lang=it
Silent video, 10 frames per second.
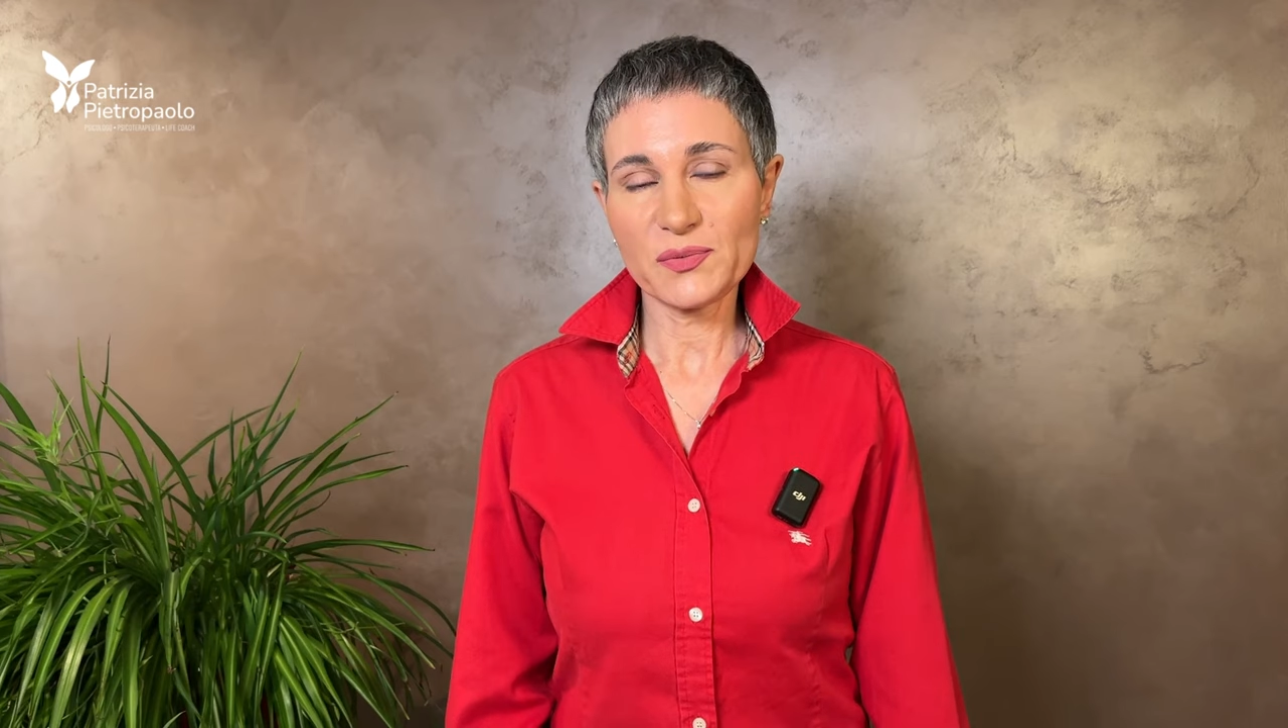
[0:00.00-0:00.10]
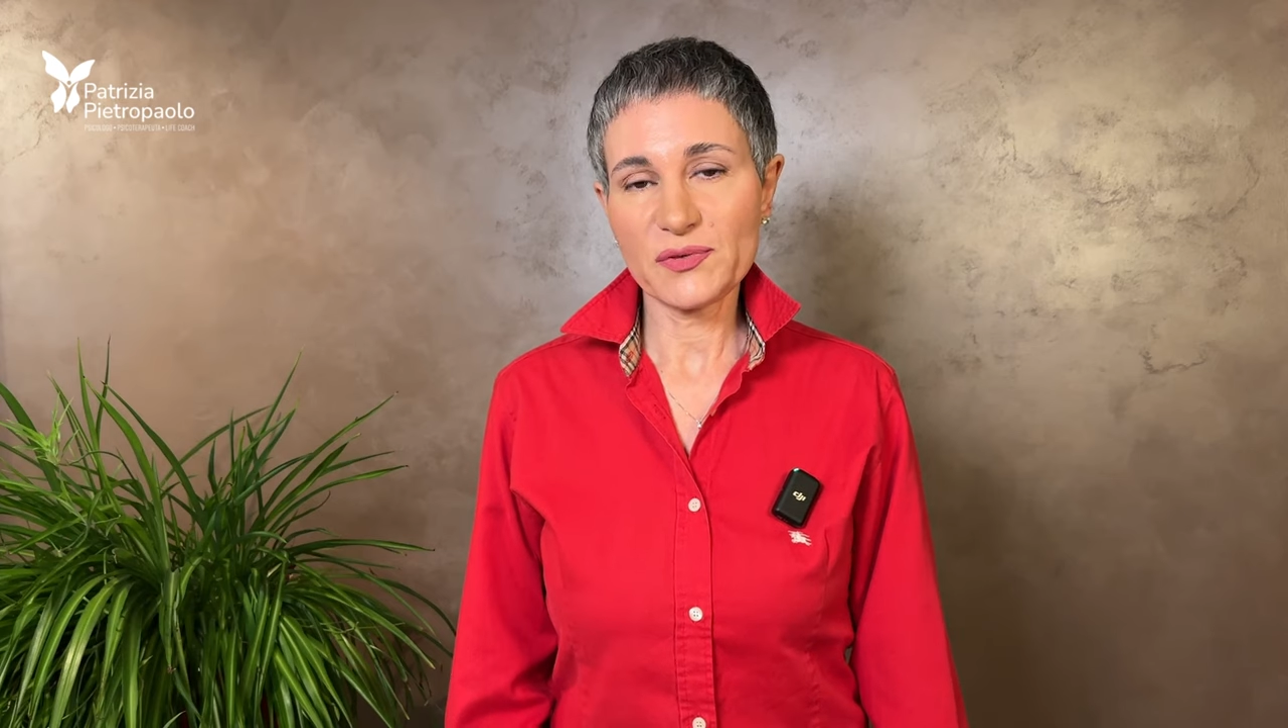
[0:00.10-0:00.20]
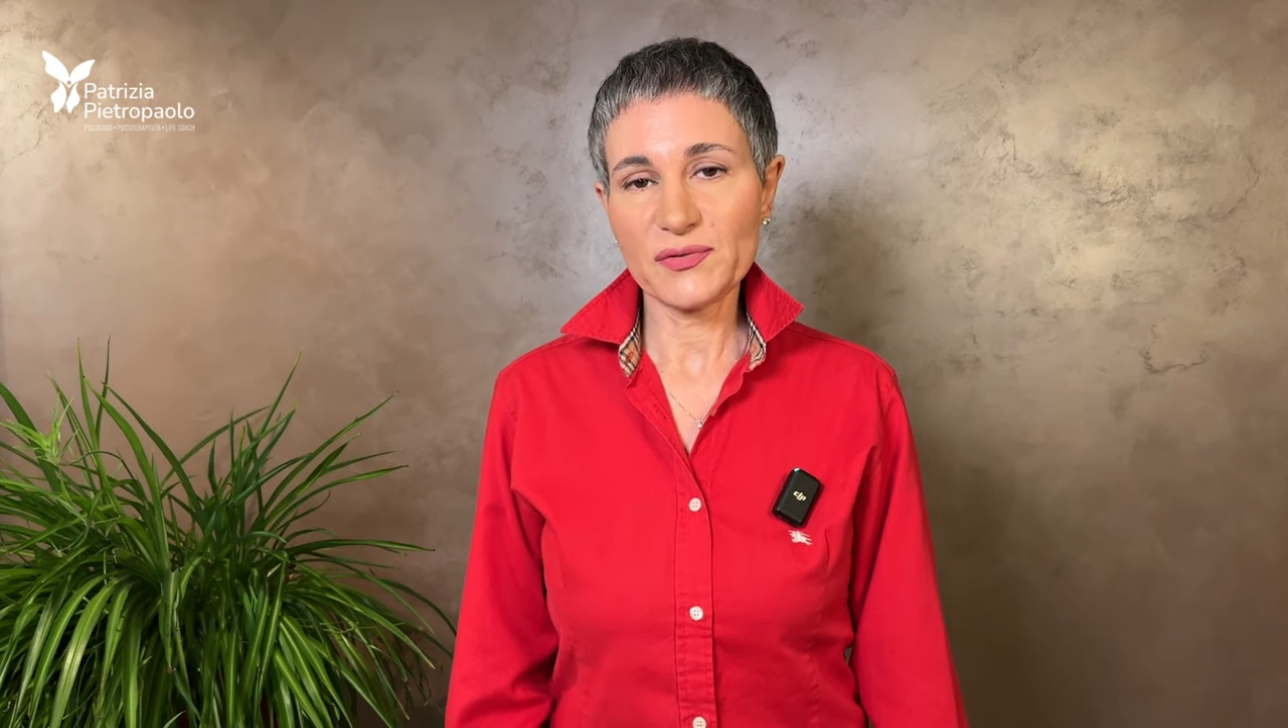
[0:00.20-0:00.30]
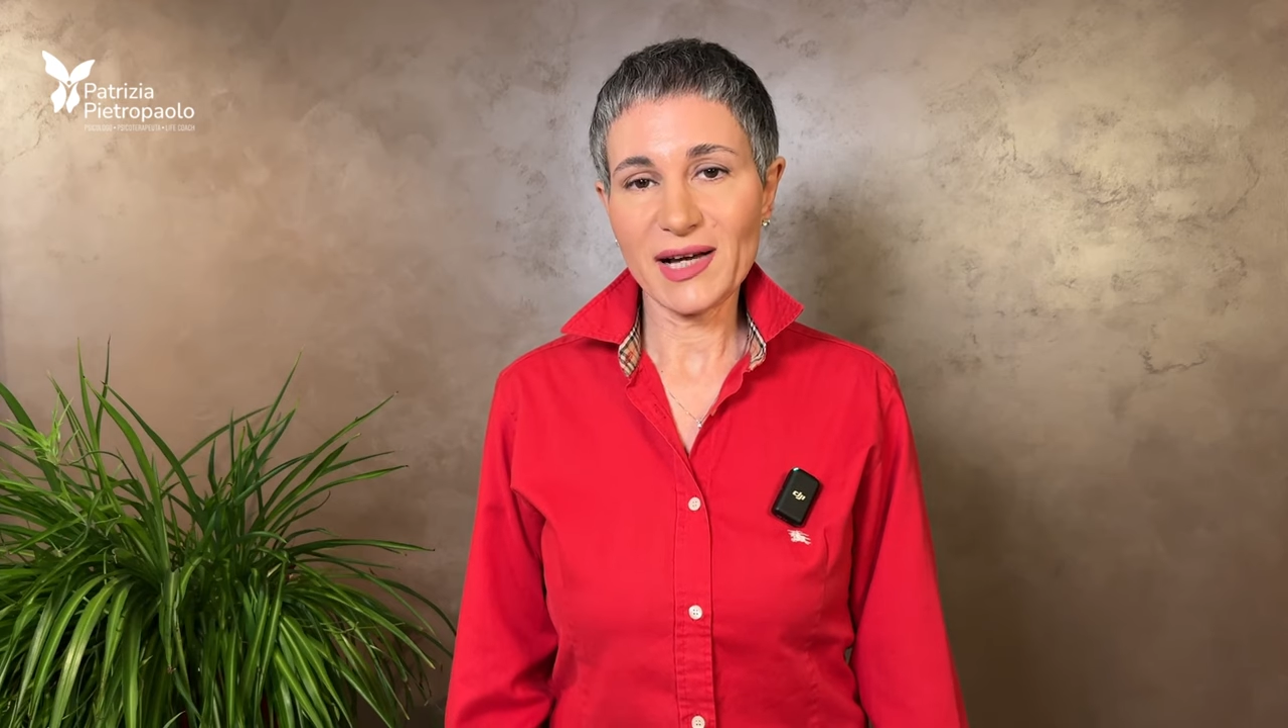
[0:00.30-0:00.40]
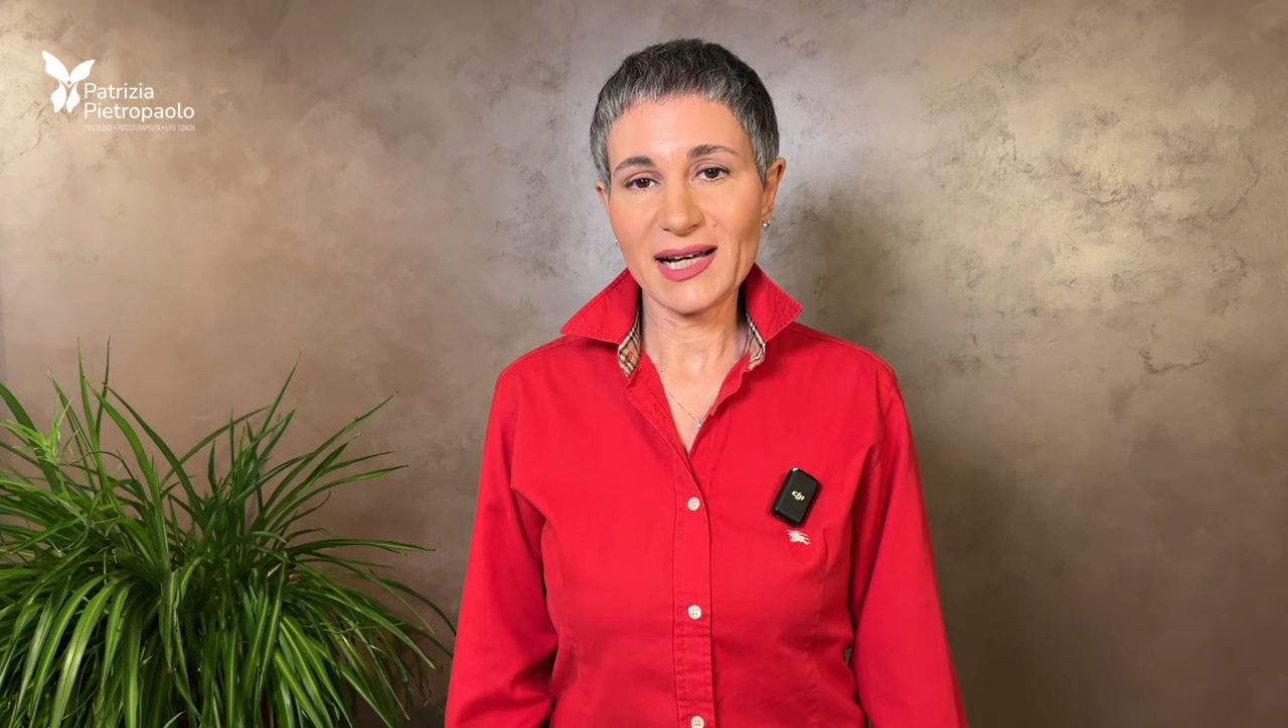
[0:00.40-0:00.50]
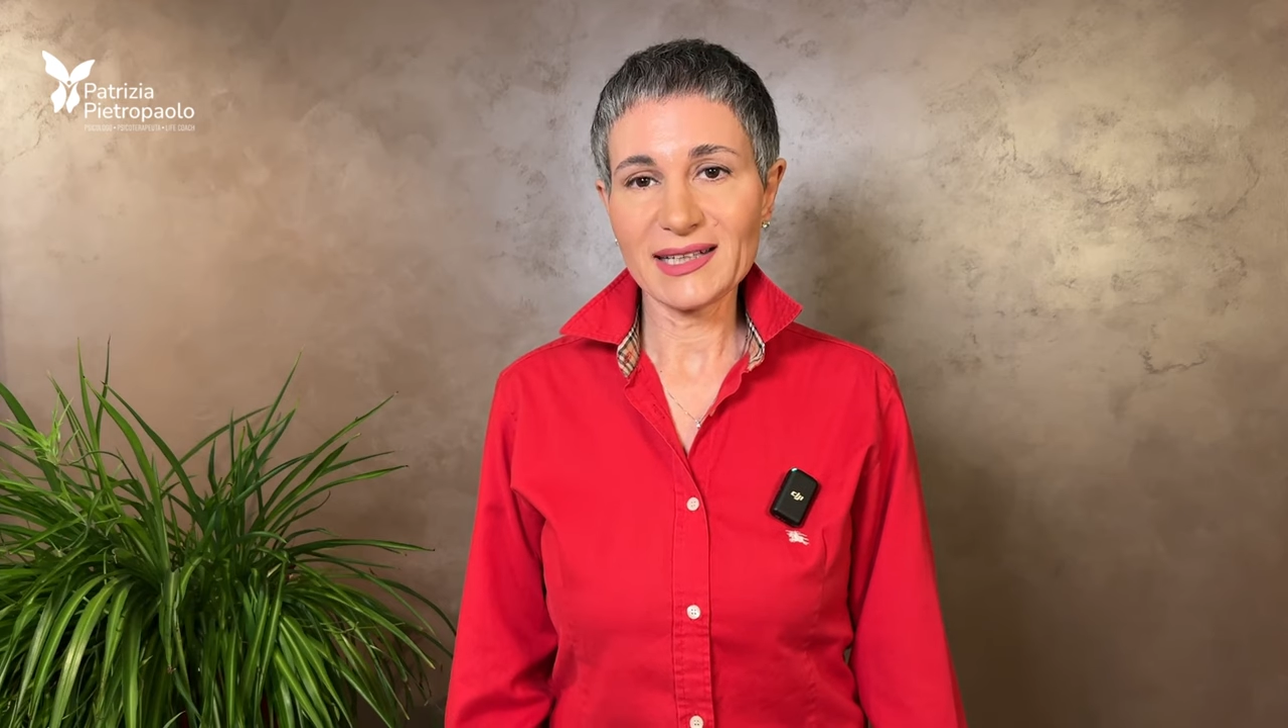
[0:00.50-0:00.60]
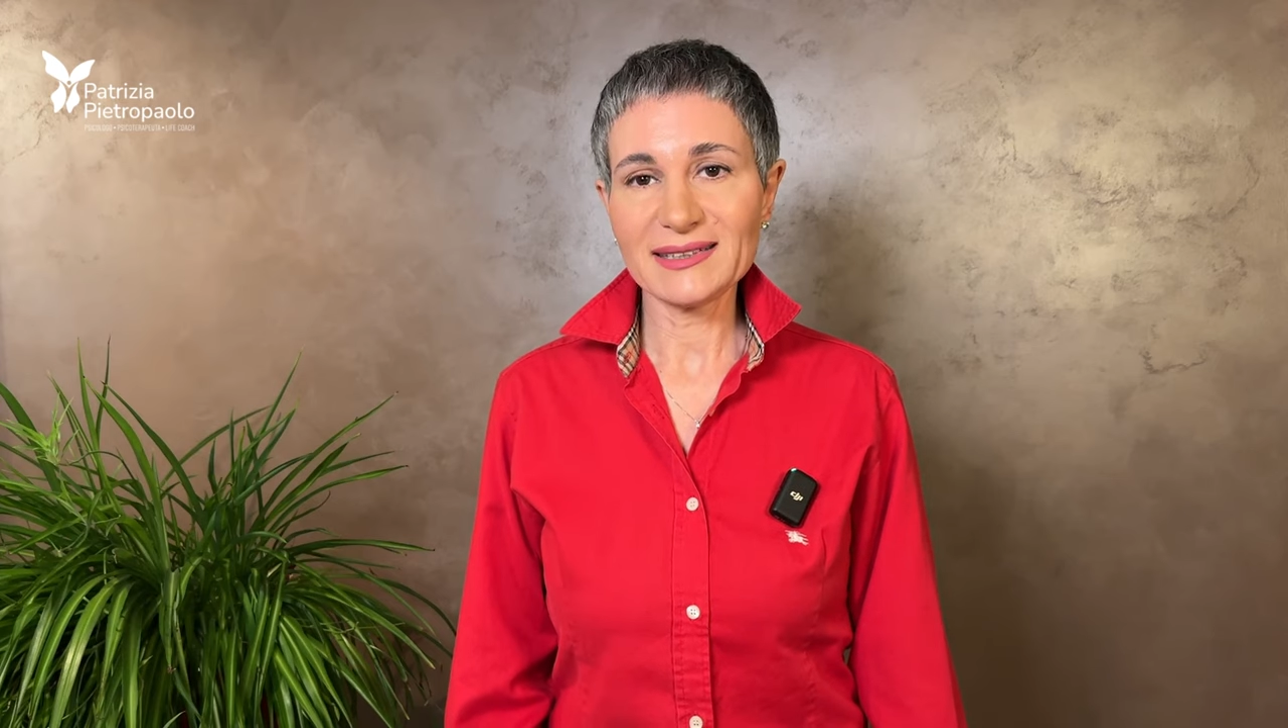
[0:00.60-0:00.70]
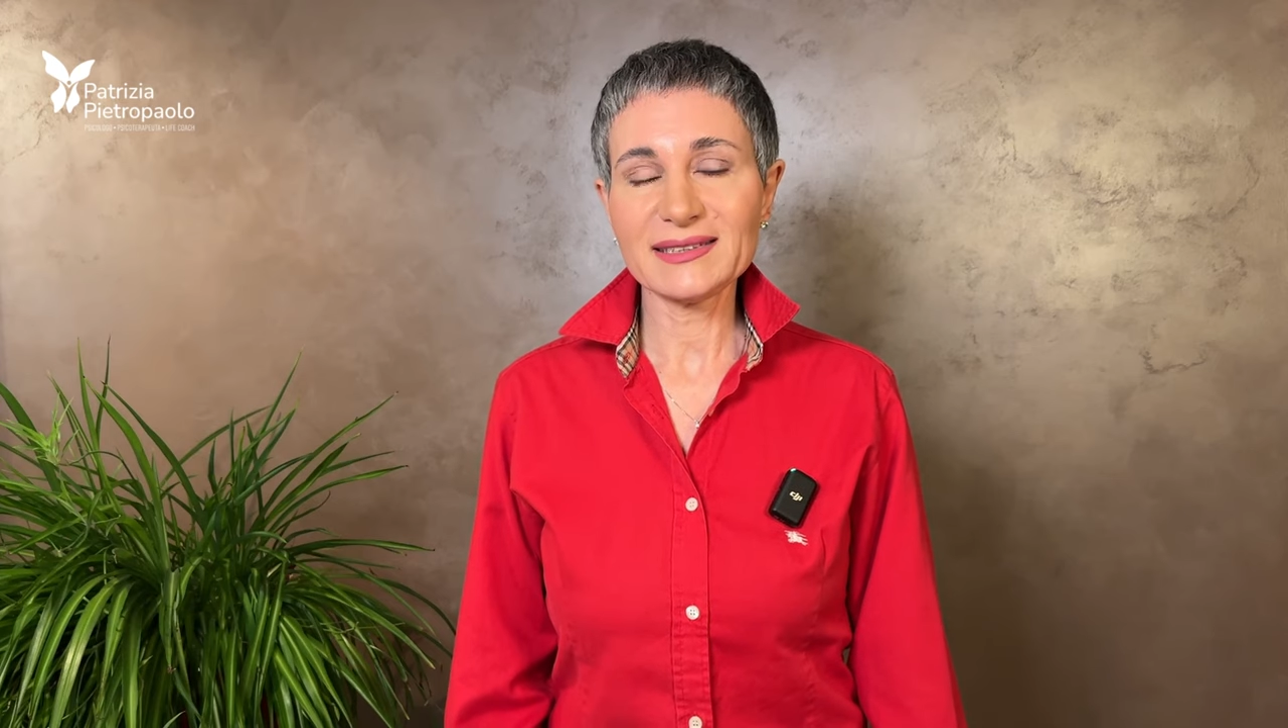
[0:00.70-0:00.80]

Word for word: puoi fare